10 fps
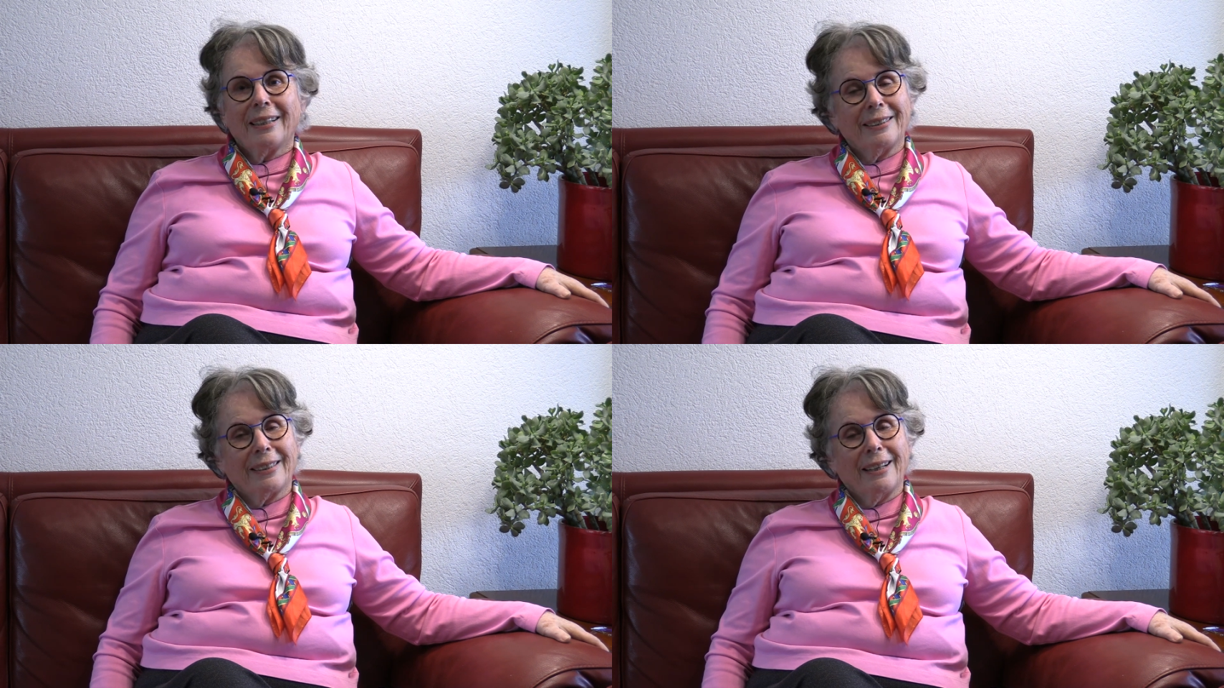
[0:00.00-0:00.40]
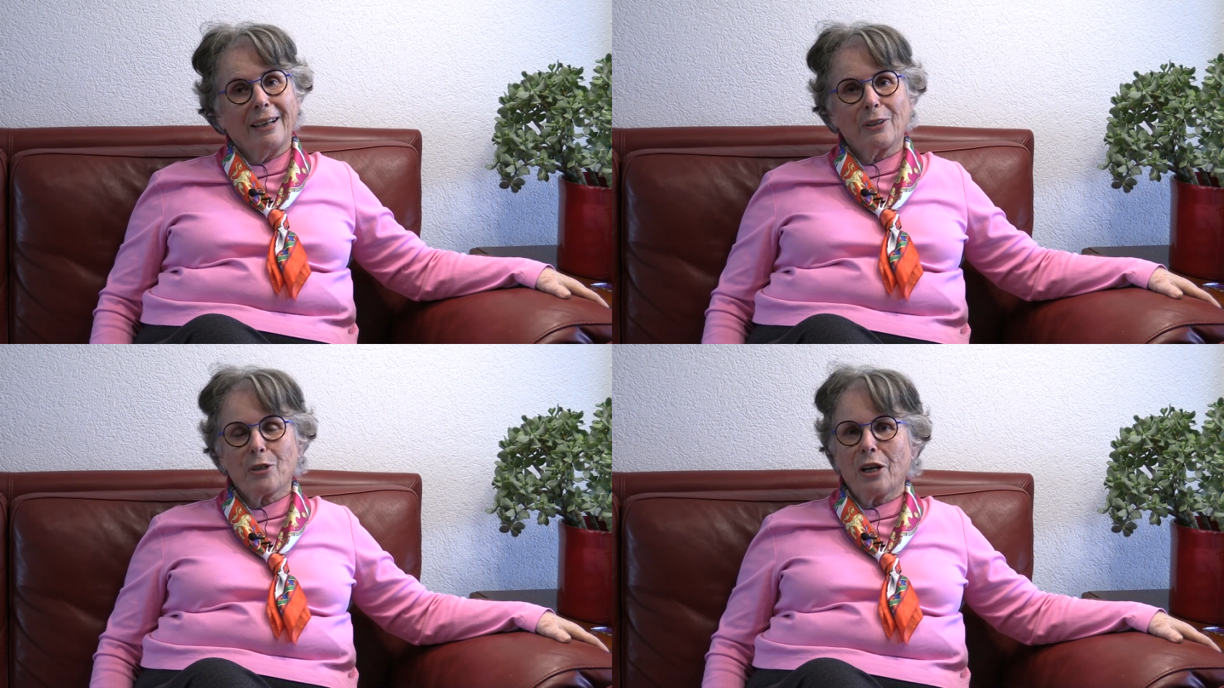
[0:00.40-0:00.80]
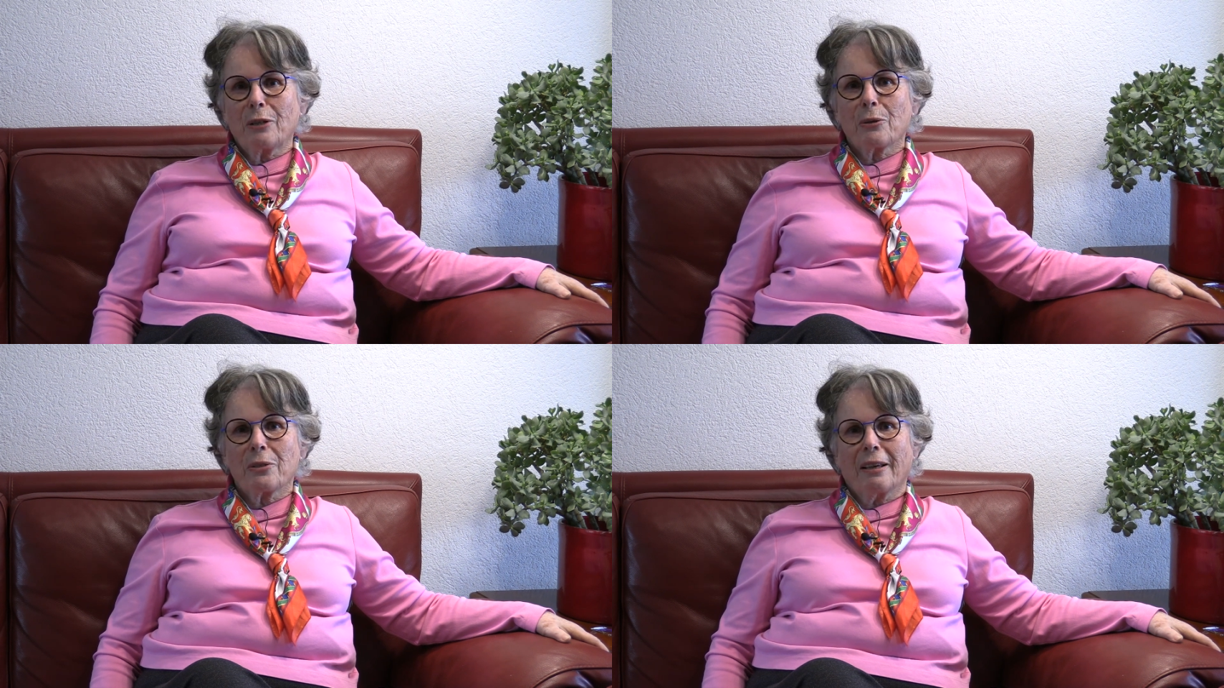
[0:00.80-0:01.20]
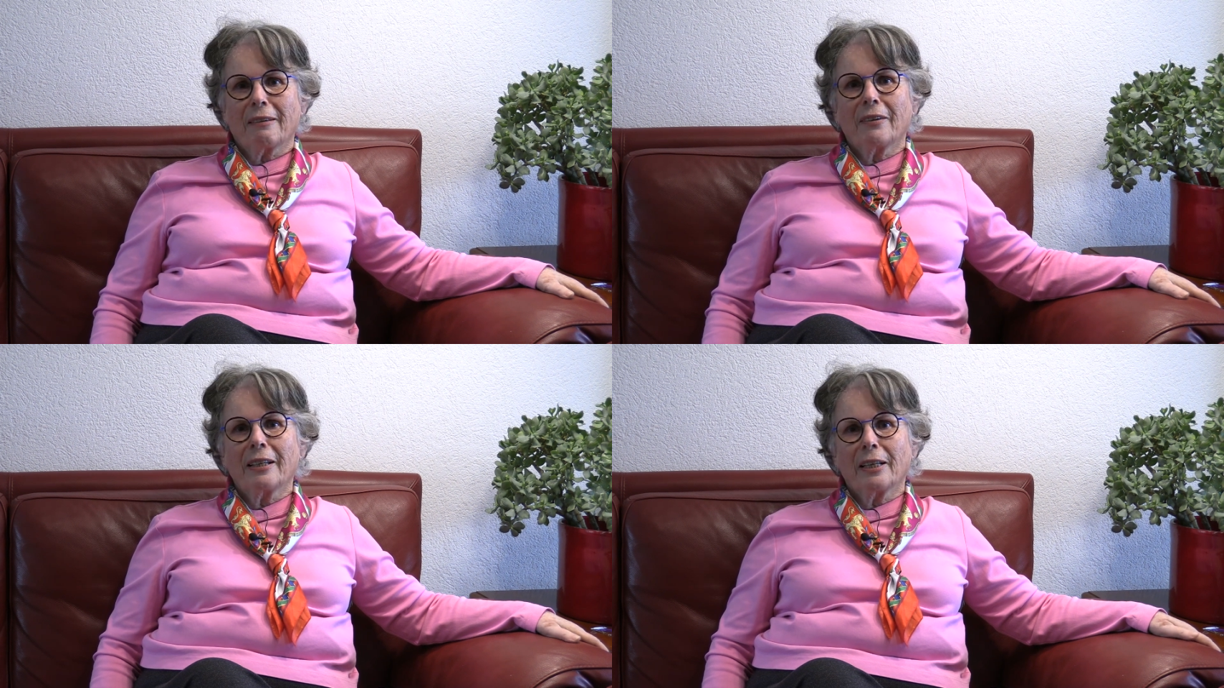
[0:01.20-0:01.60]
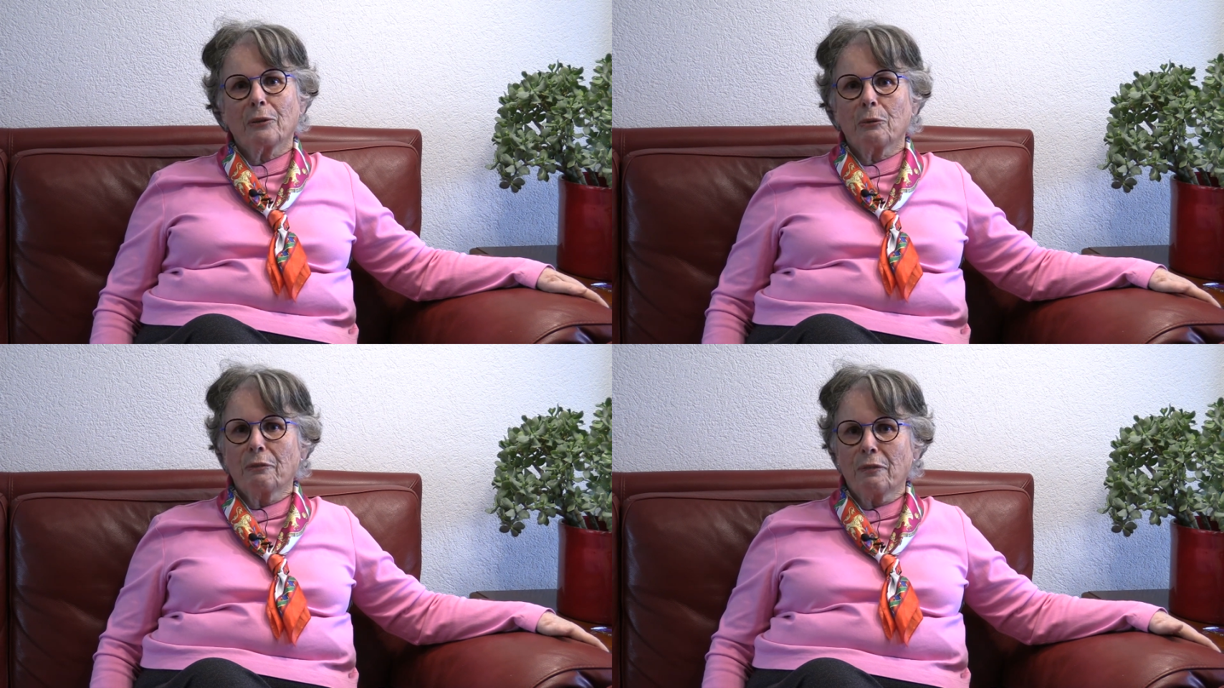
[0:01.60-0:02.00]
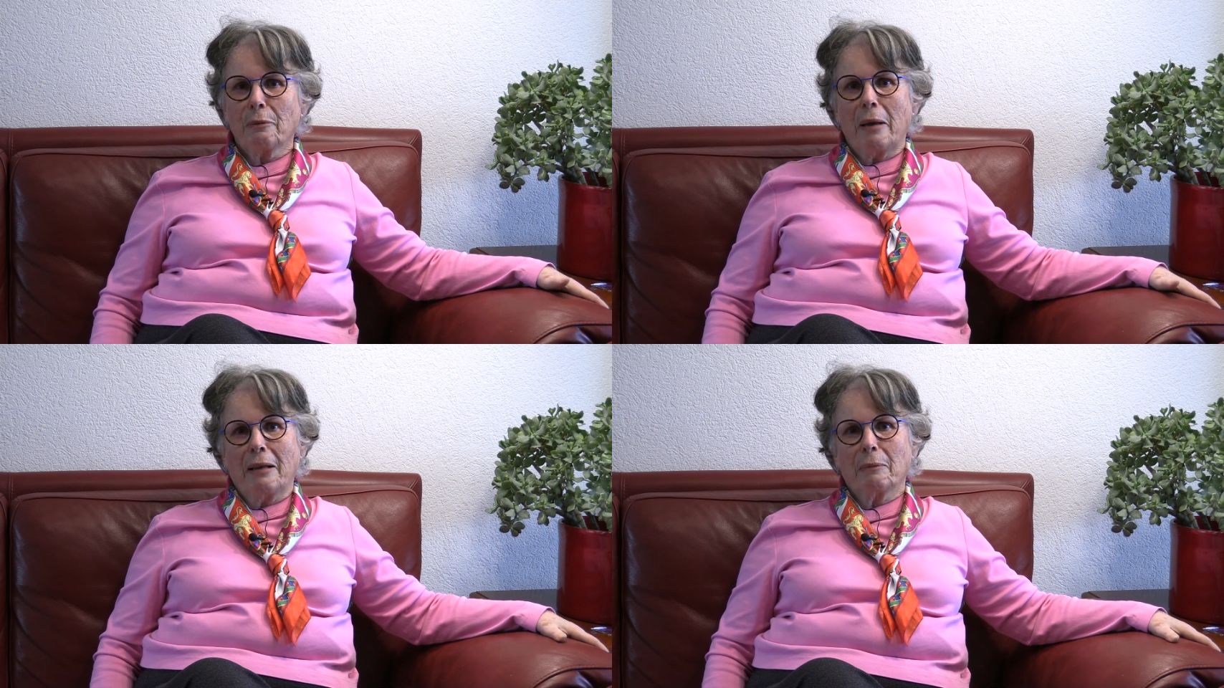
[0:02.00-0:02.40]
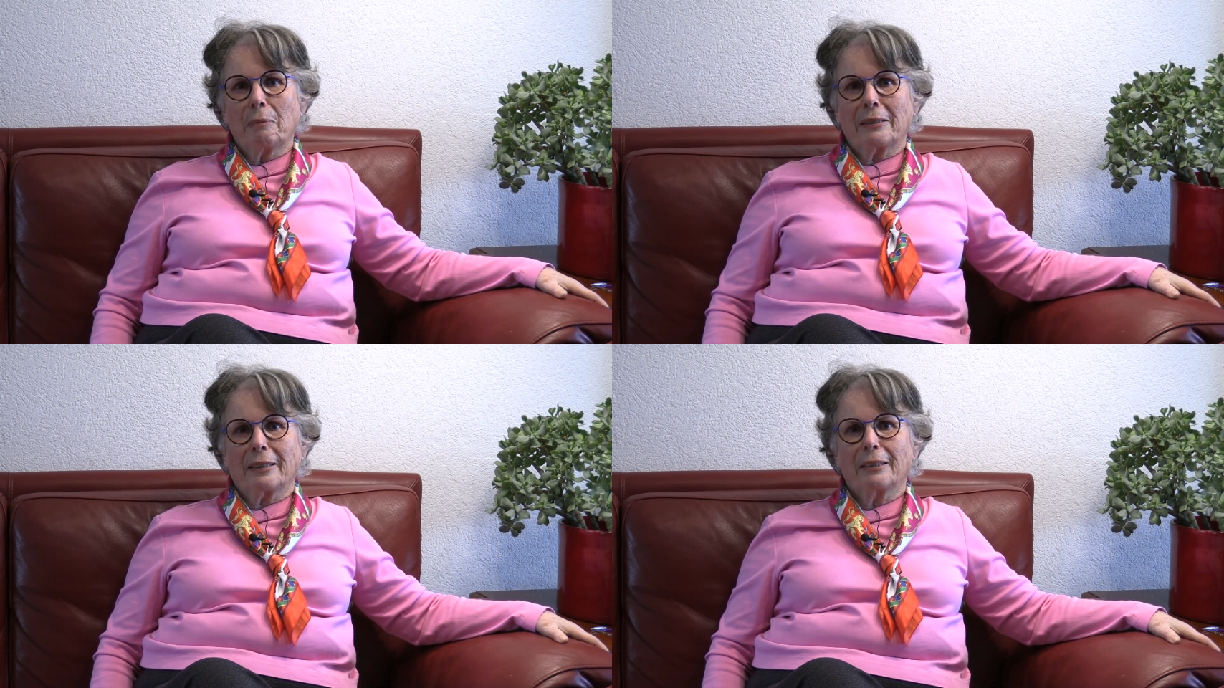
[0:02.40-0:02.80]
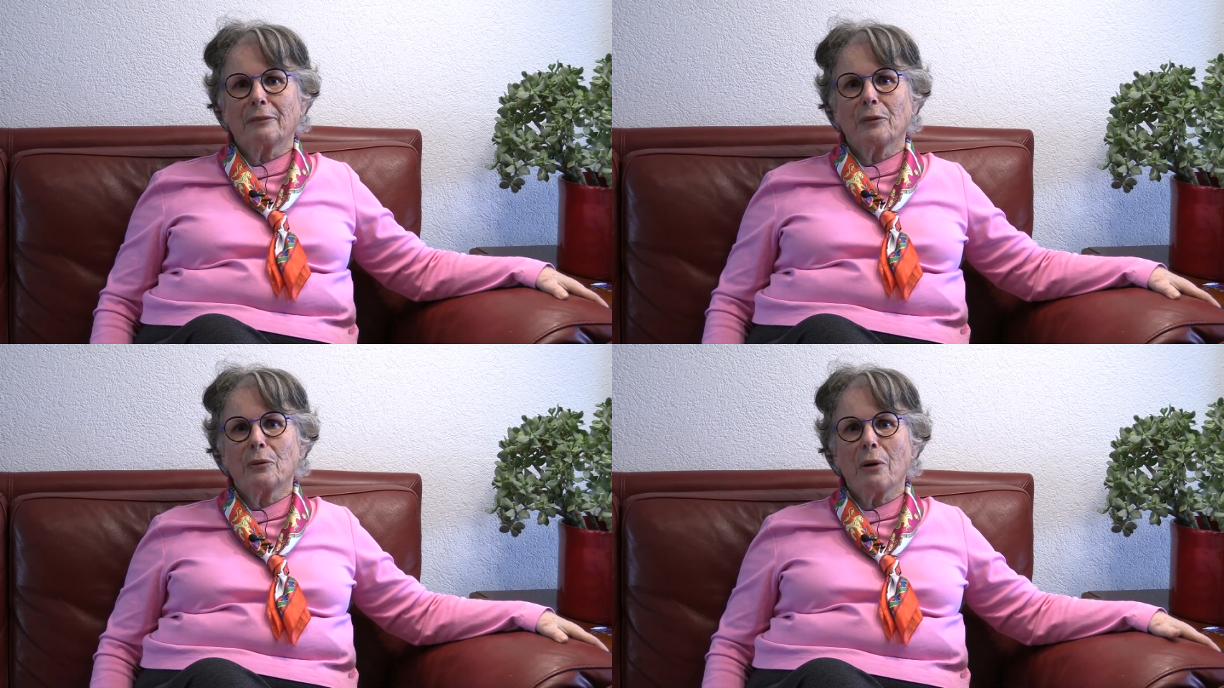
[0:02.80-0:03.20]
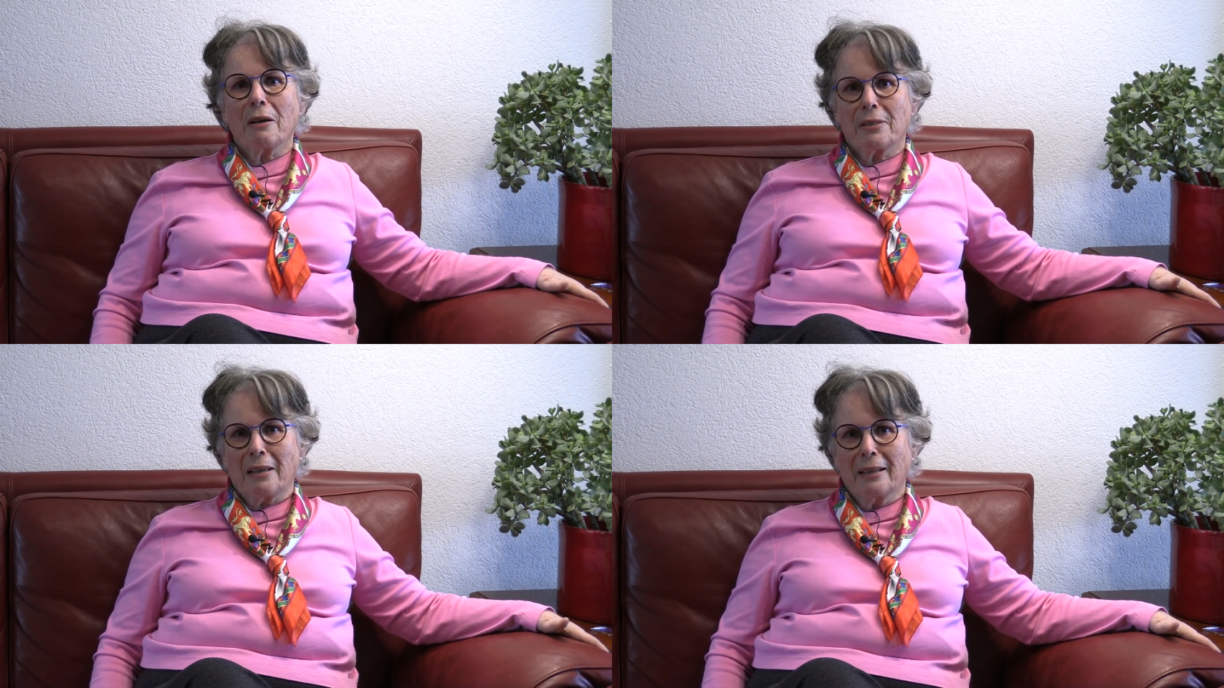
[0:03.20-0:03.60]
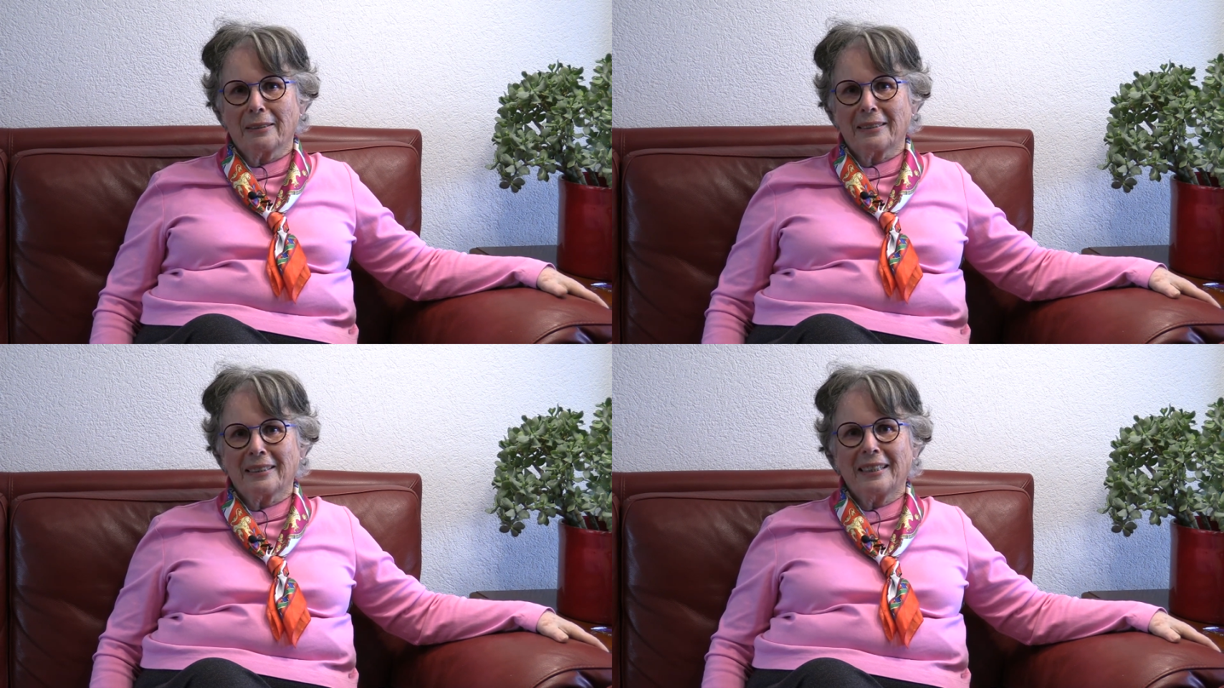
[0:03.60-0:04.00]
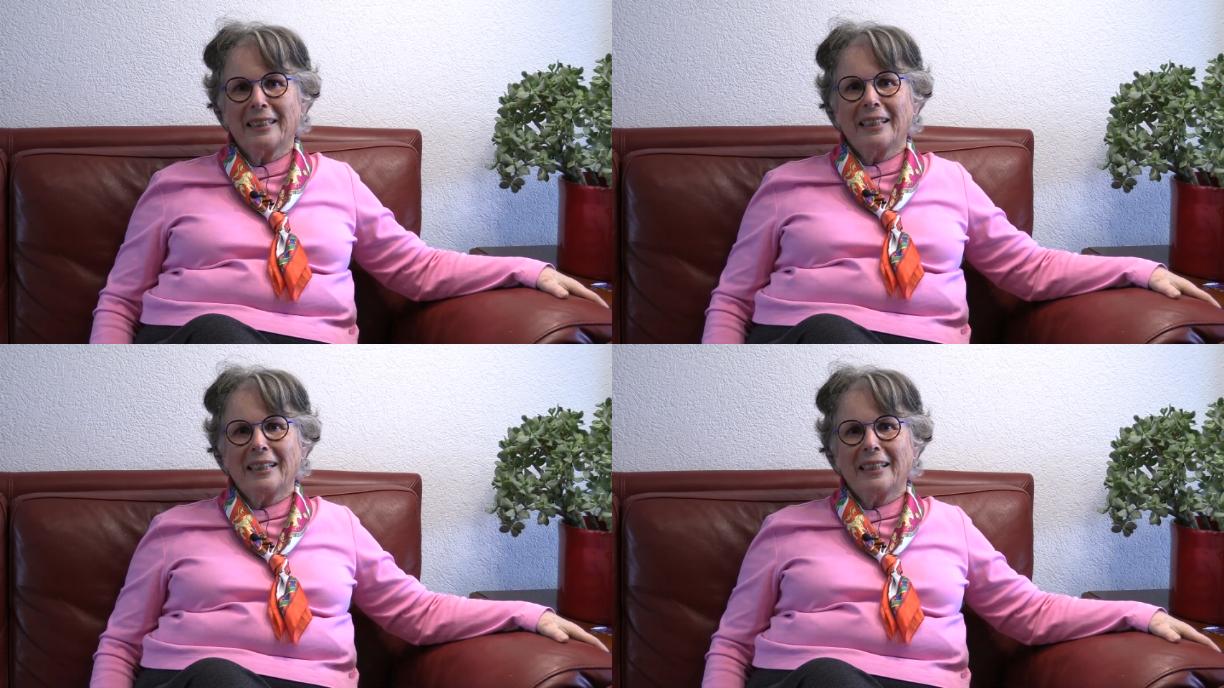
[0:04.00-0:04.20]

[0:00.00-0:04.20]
Et c'est là que Jeannot s'est révélée être une femelle parce qu'elle est devenue enceinte.